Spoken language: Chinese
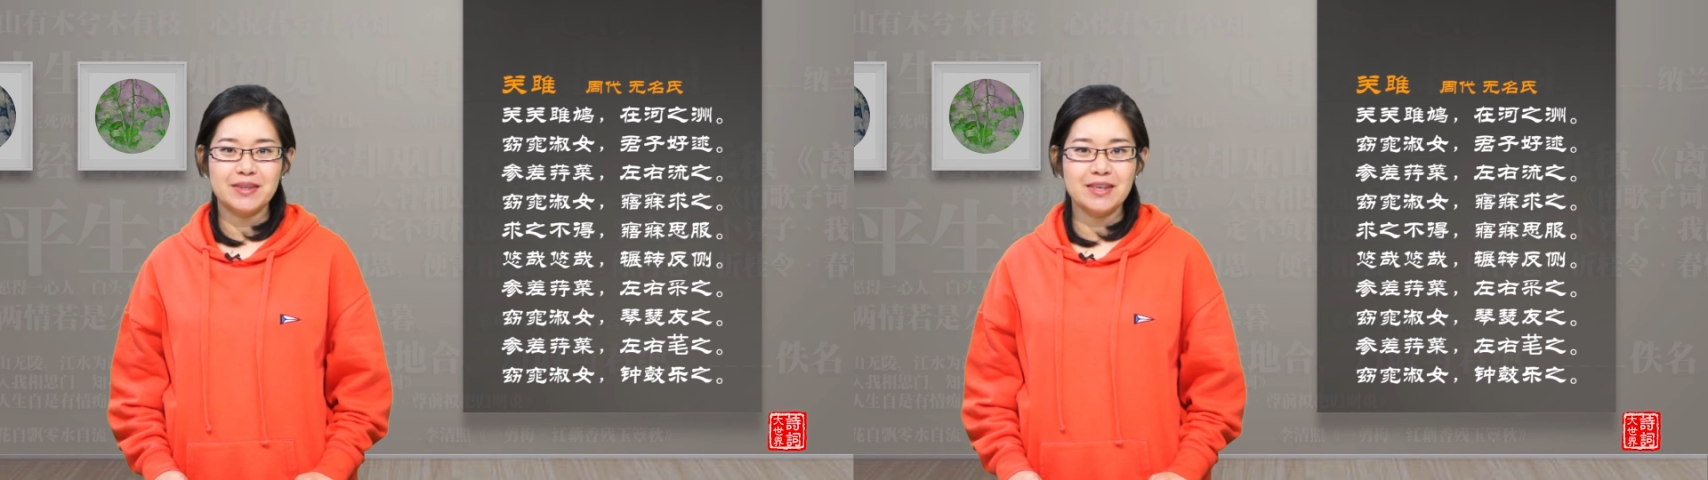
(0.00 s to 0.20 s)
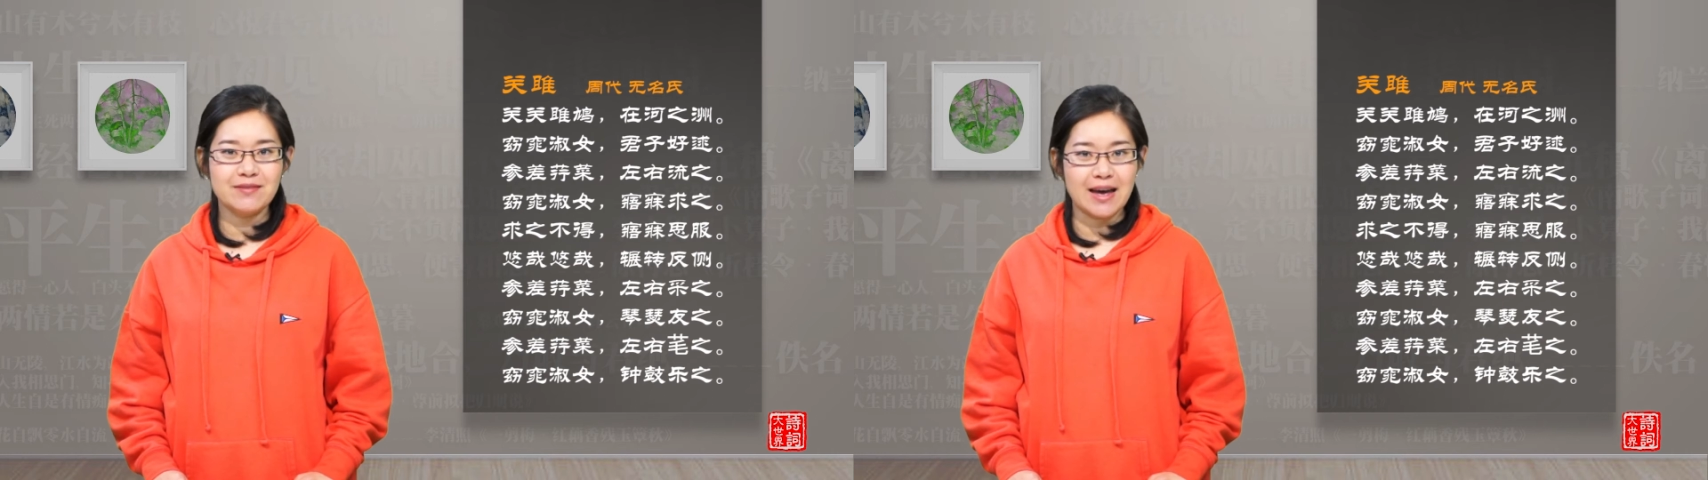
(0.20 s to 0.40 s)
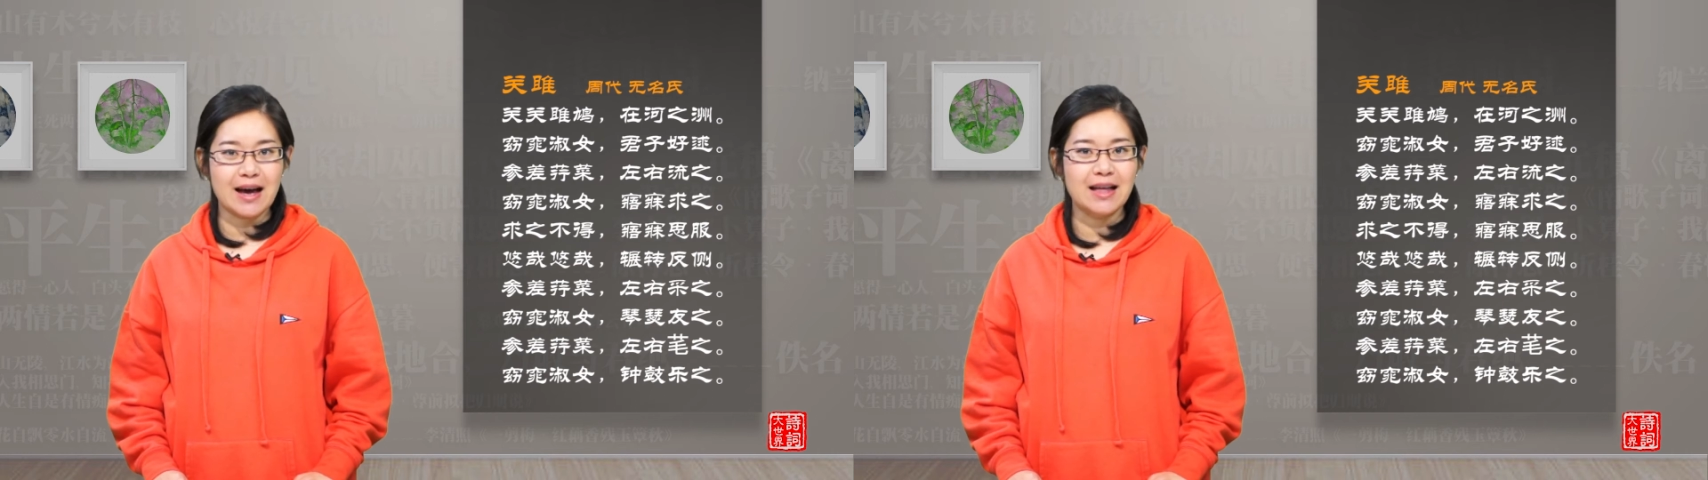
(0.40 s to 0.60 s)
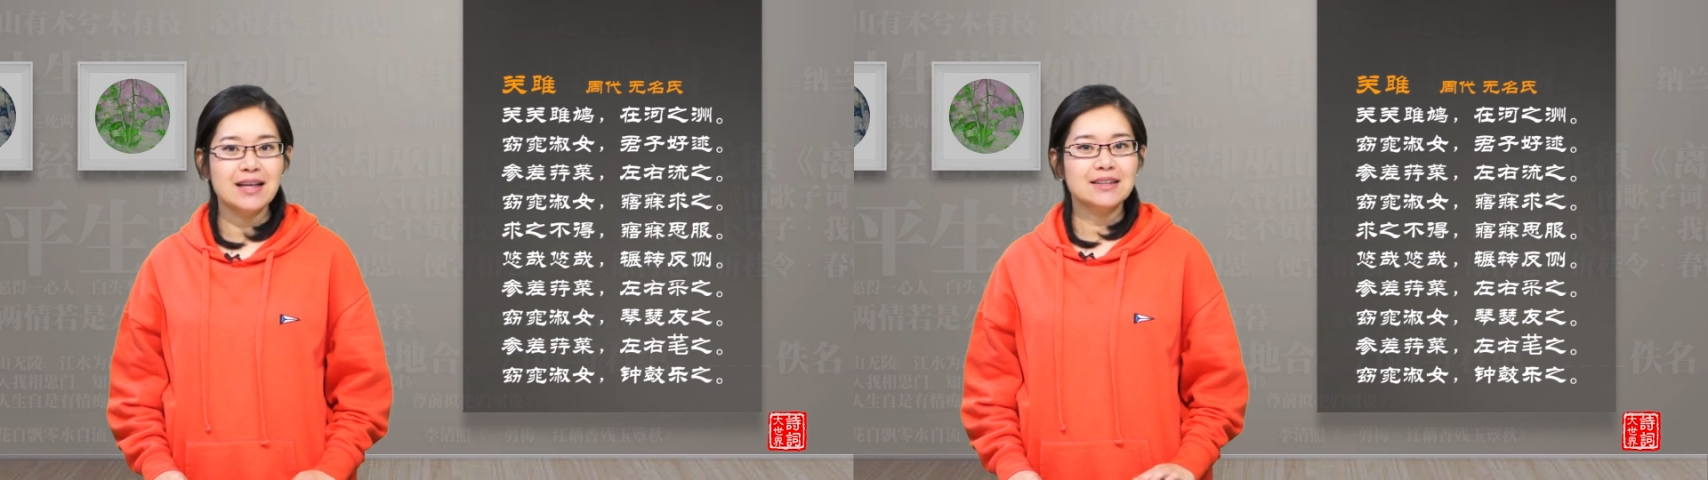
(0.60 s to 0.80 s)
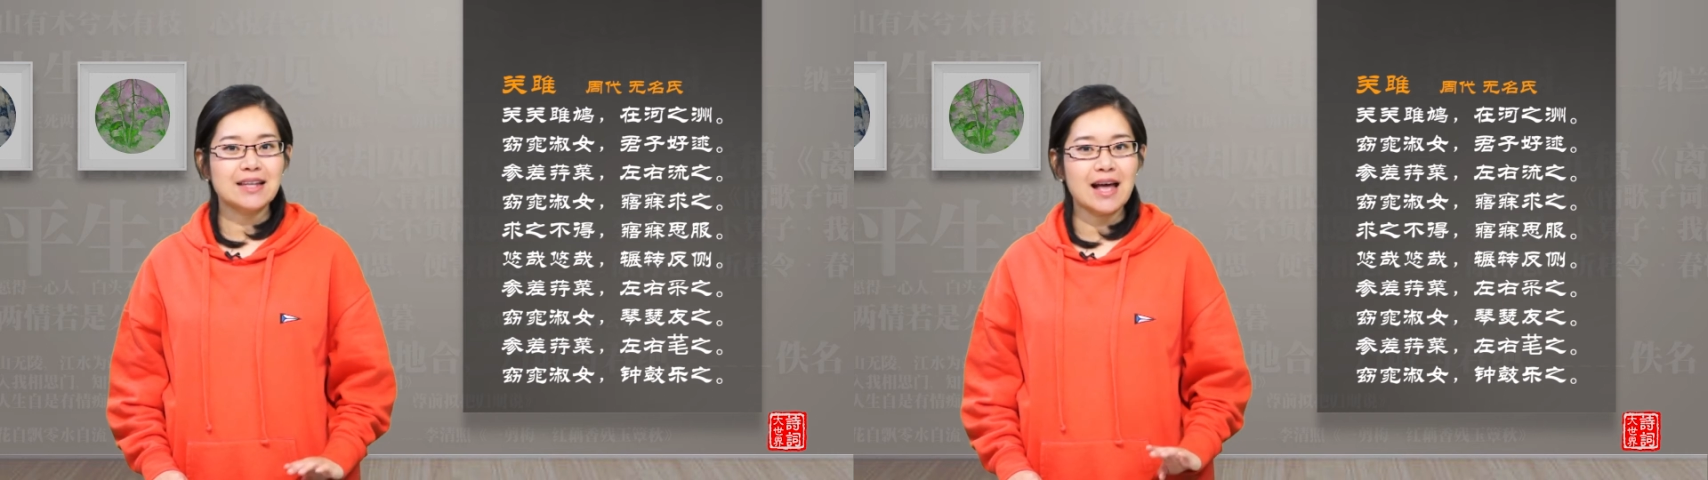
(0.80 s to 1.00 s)
因为啊，
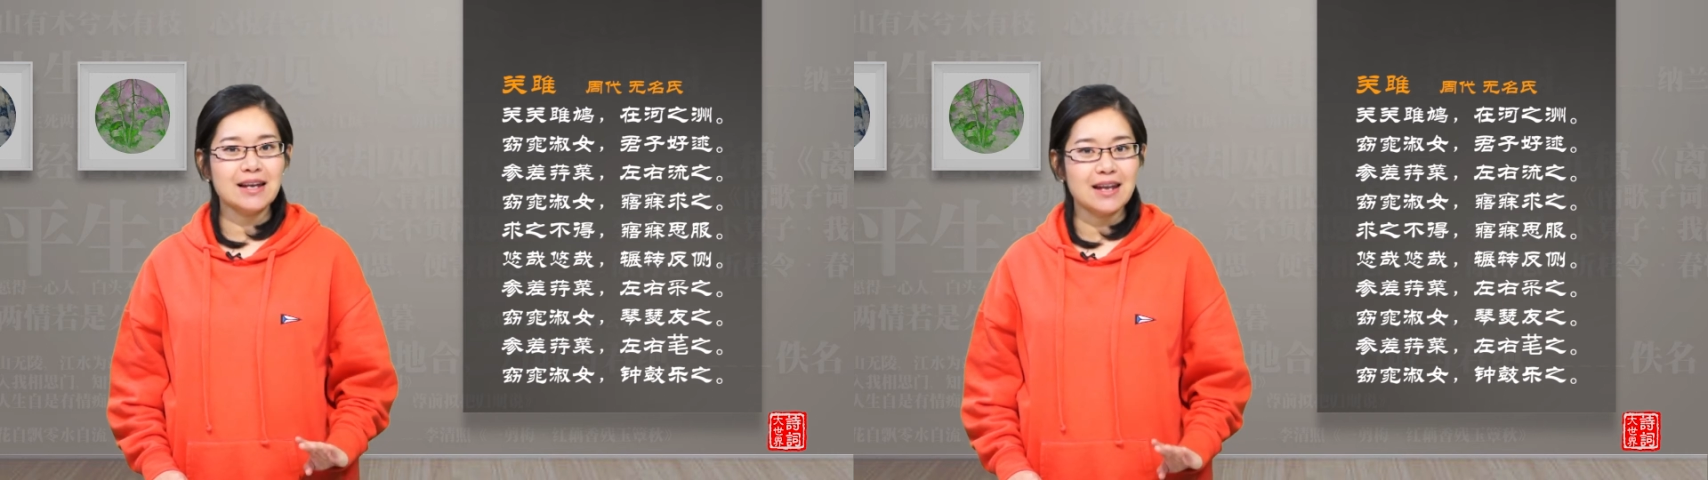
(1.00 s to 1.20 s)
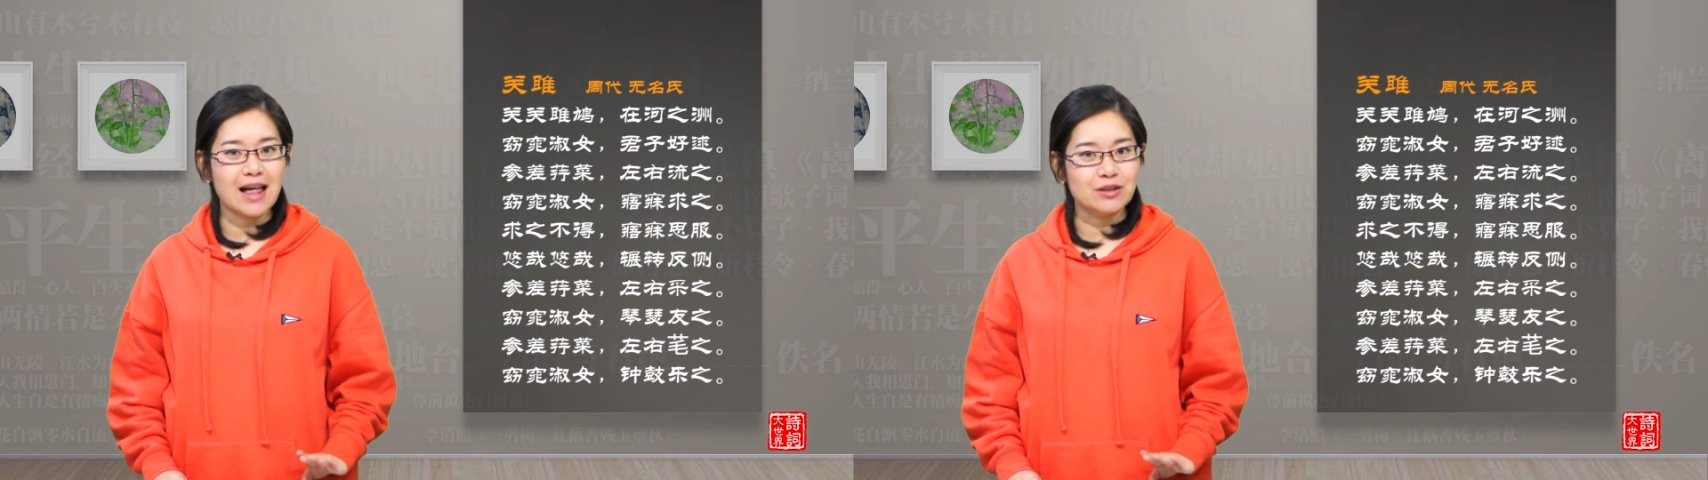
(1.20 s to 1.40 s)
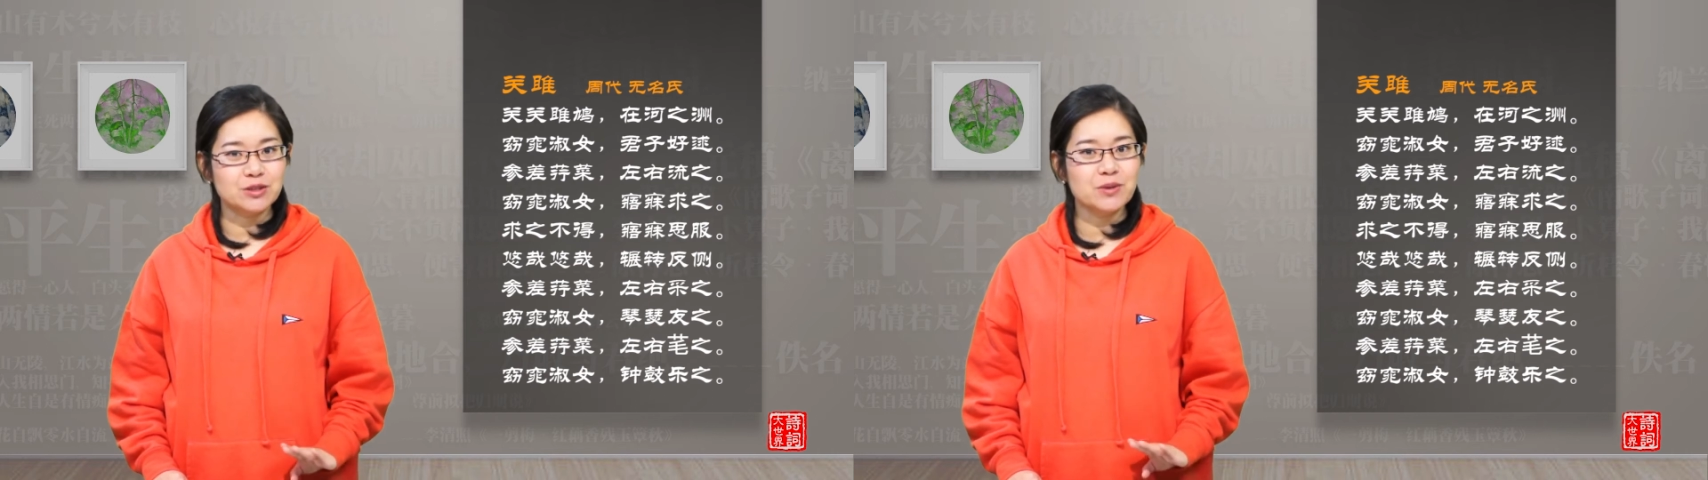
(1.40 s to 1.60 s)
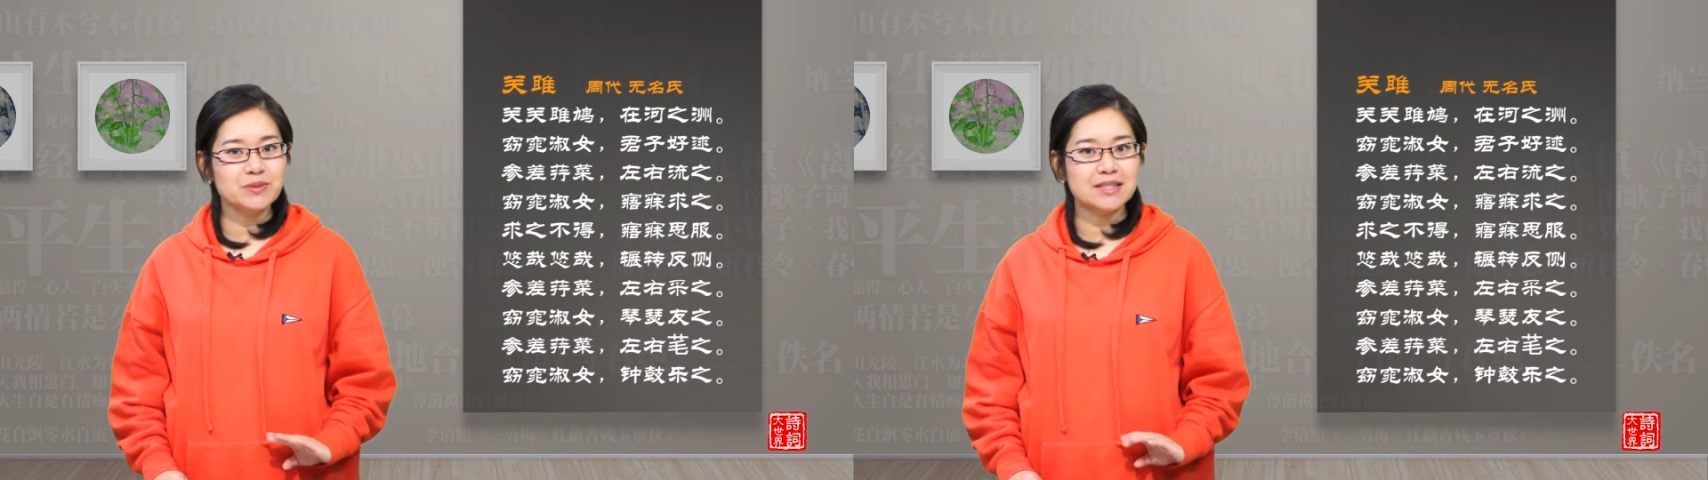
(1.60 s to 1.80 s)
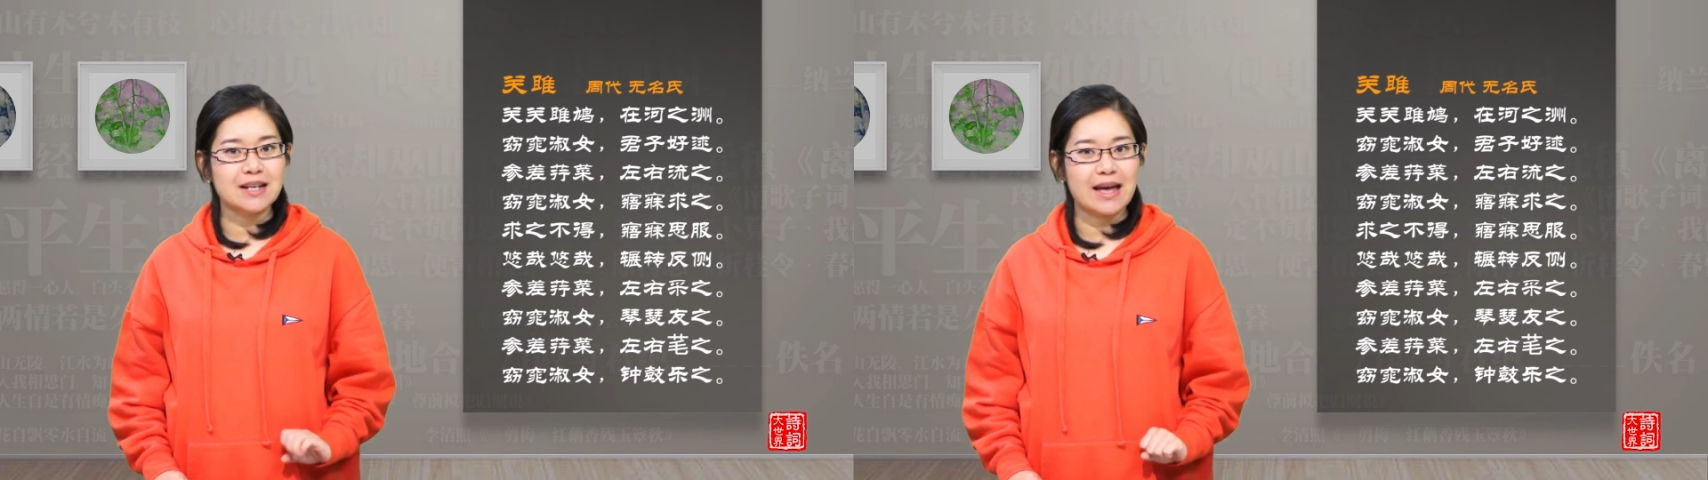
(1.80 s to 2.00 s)
它朗诵
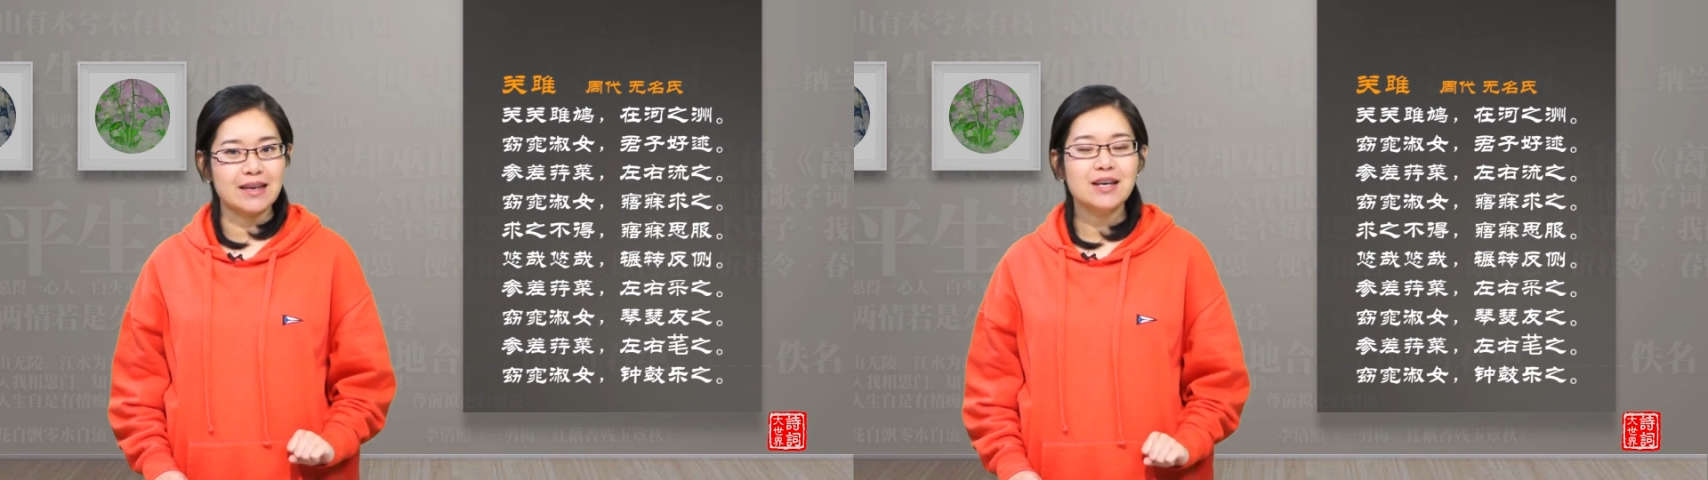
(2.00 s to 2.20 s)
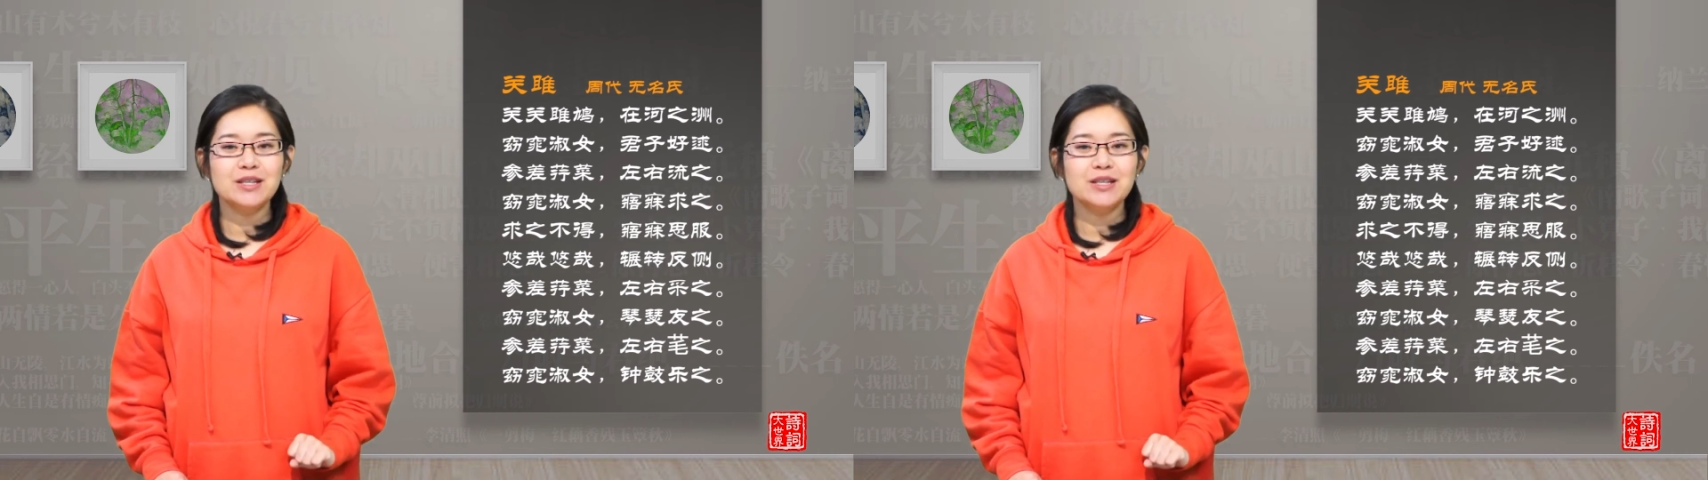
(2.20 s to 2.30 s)
起来